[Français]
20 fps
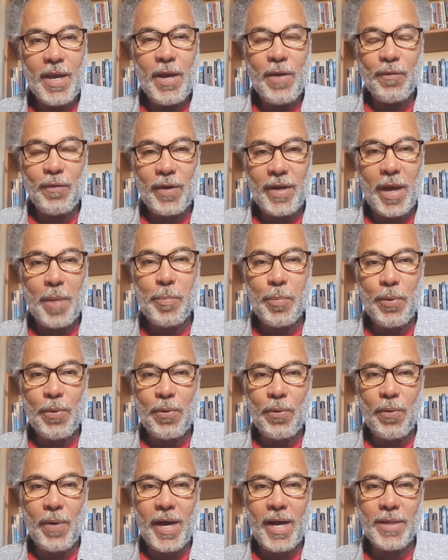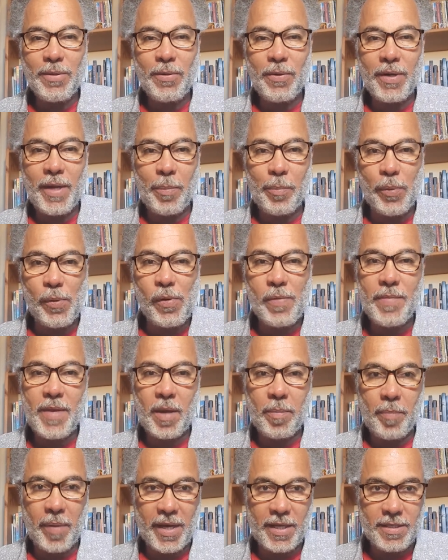Voilà pourquoi, dans la
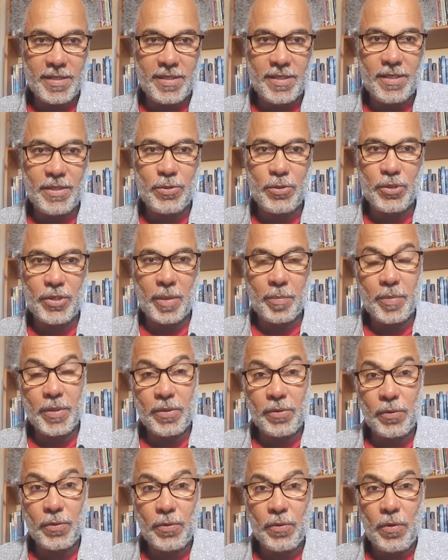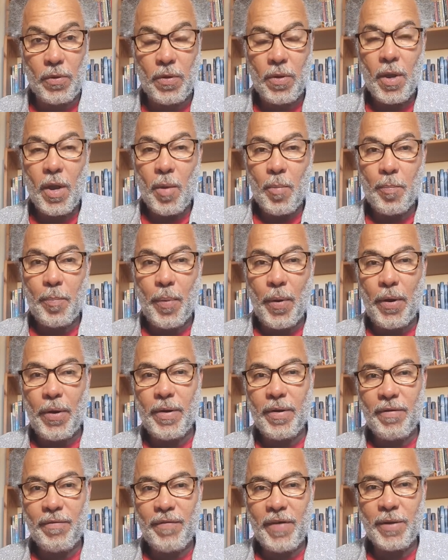première partie du chapitre 2,
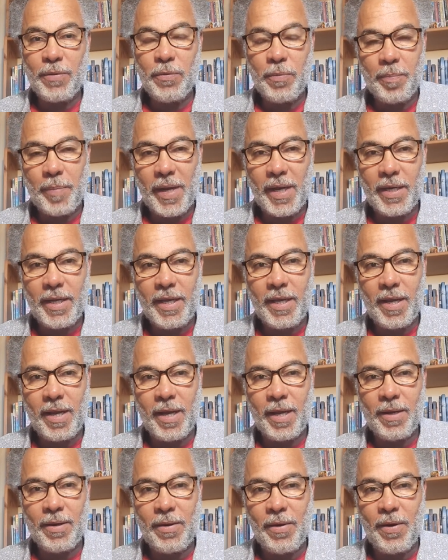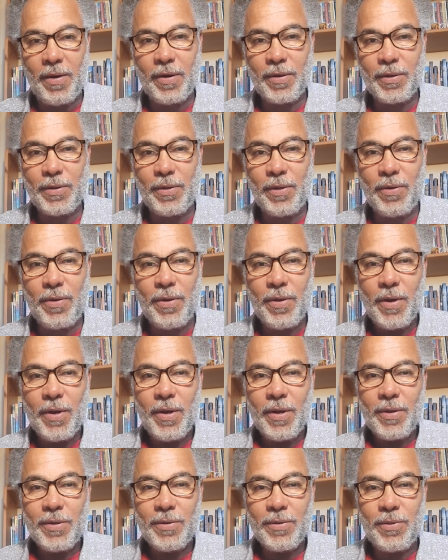Paul va nous parler alors de,
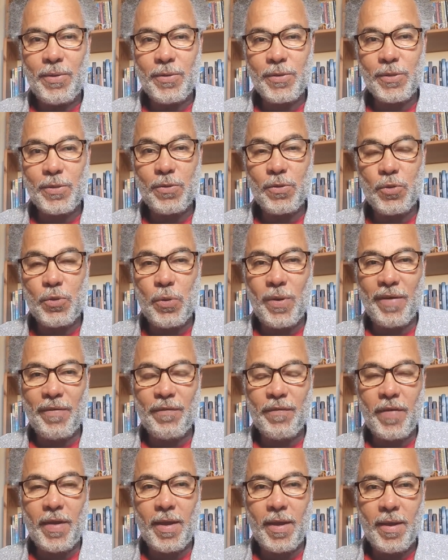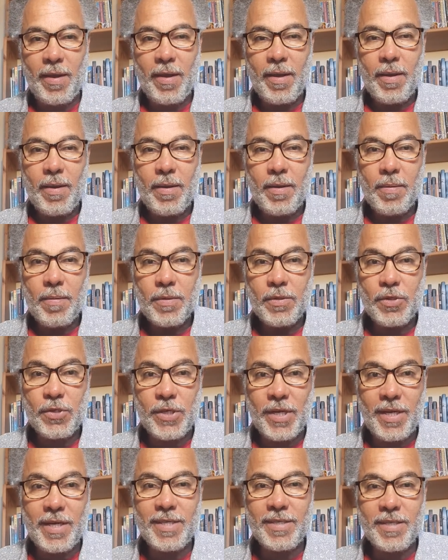de ce que Dieu a fait
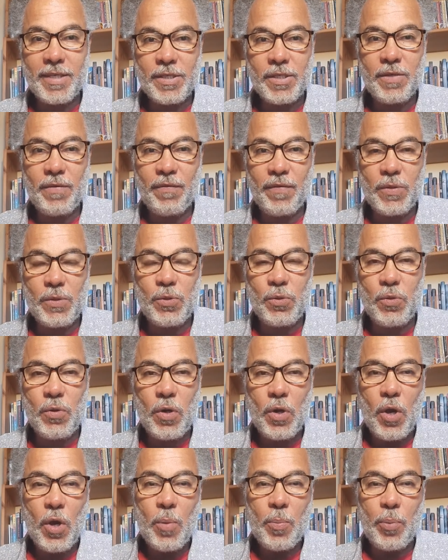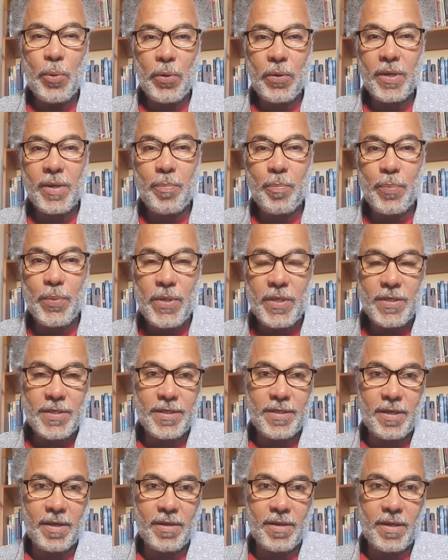chez les individus pour qu'ils
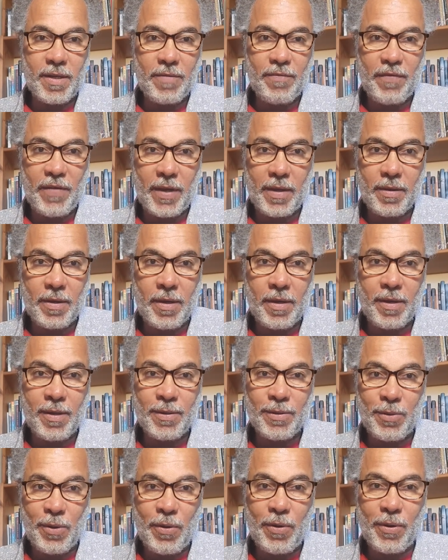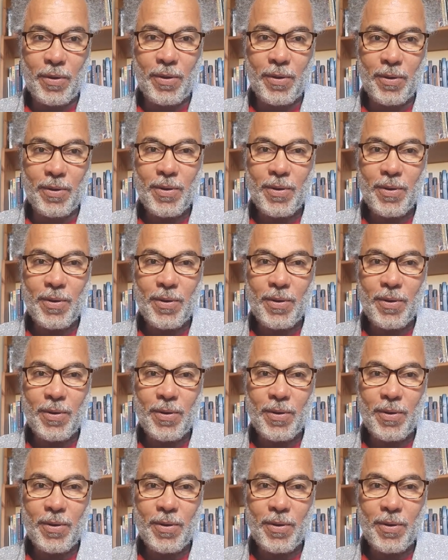puissent faire, euh, donc,